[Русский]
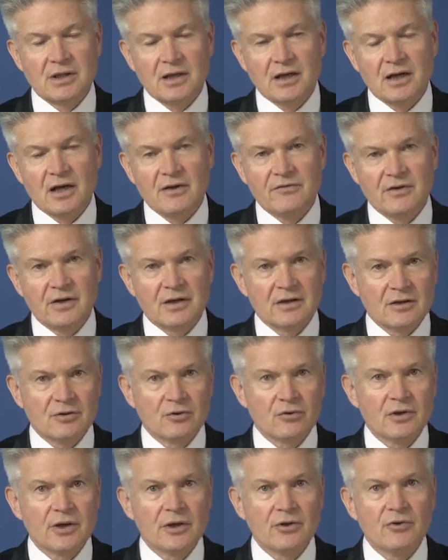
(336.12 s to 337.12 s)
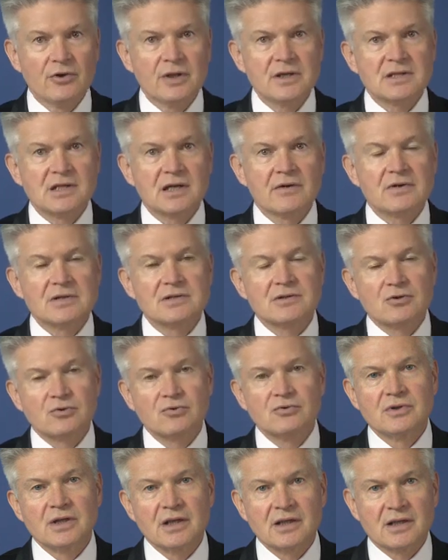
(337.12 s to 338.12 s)
монографии Анатолия Юницкого
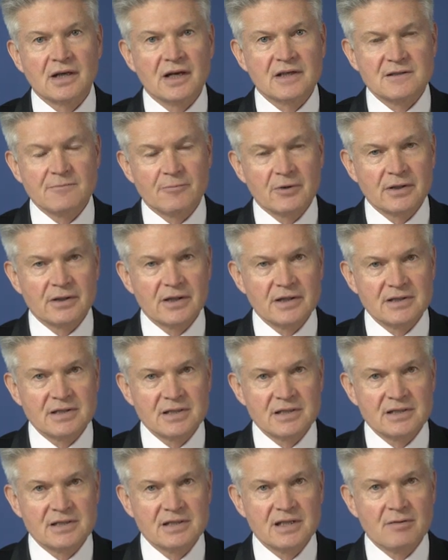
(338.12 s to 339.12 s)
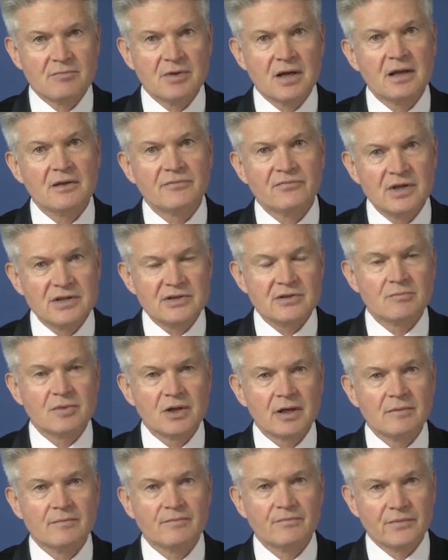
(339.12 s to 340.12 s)
«Струнные транспортные системы на
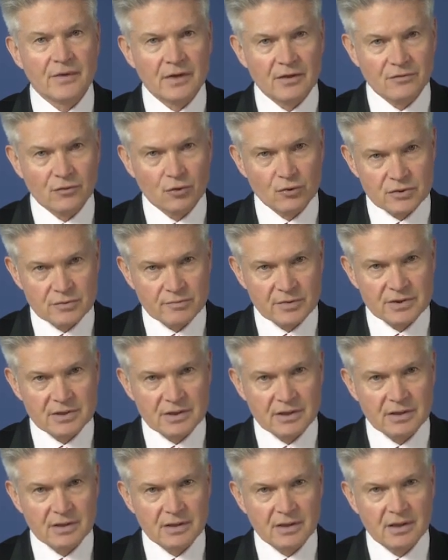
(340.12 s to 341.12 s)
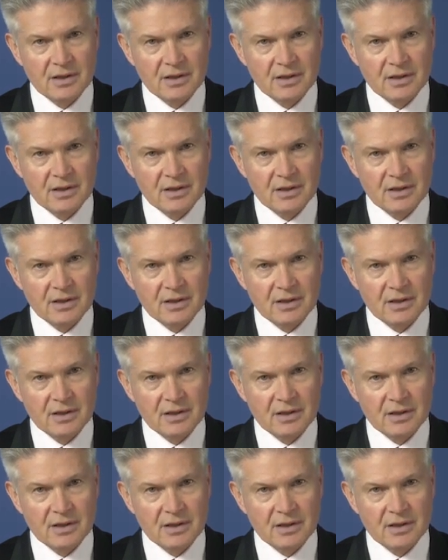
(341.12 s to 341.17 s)
Земле и в космосе».